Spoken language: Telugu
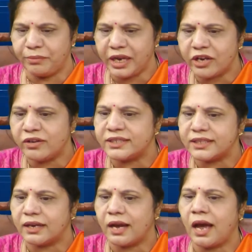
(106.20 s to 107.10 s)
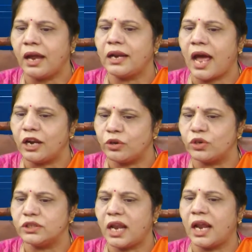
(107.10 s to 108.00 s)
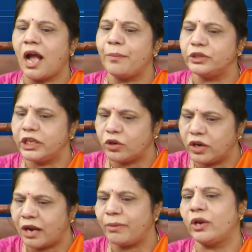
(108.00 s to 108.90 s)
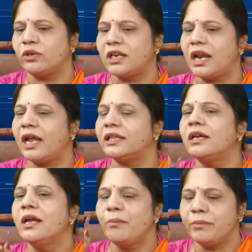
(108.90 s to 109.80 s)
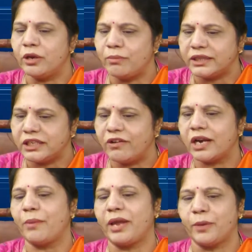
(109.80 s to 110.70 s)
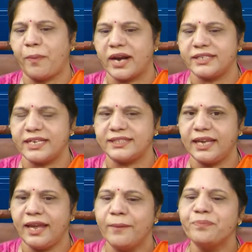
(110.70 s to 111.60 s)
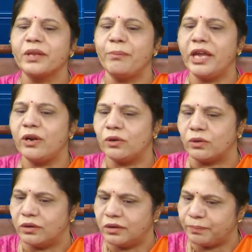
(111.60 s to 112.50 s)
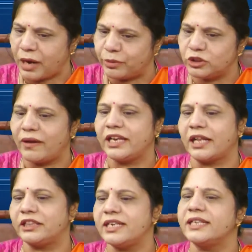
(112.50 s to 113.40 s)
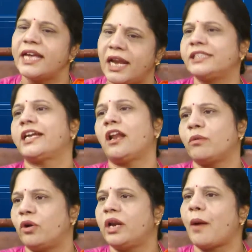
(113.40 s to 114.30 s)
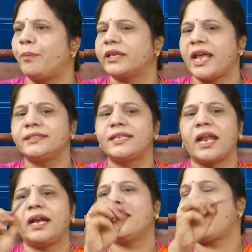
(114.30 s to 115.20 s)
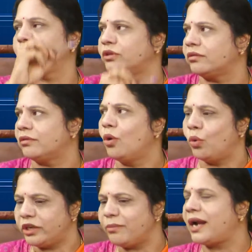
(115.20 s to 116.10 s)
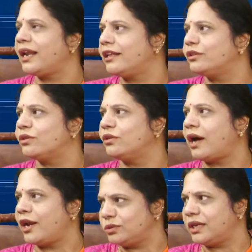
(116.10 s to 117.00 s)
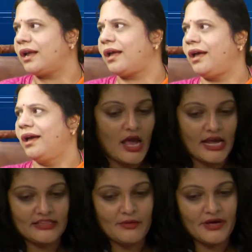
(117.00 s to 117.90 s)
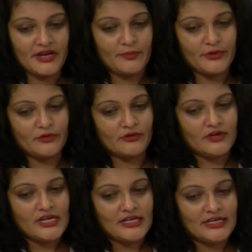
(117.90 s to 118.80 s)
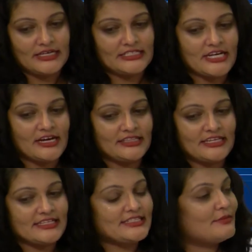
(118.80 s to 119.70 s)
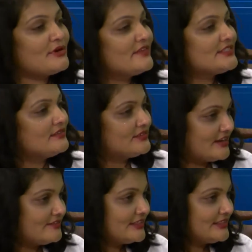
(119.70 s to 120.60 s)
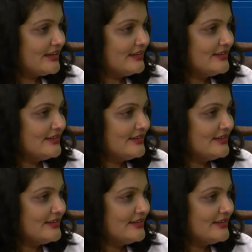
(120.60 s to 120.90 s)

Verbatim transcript: మీరు నిజంగా నాలుగు రోజులలో కాకపోతే ఇంకో నలభై రోజులలో మీరు మంత్రివర్గం ఏర్పాటు చేసి మీరు ప్రభుత్వాన్ని రద్దు చేసి ఎలక్షన్లకు పోండి అప్పుడు కేసీఆర్ అంటే నమ్ముతారు ఉట్టి మాటలు ఎందుకు అనవసరంగా అయితే మరి ఇప్పుడు జాతీయ సమావేశాల తర్వాత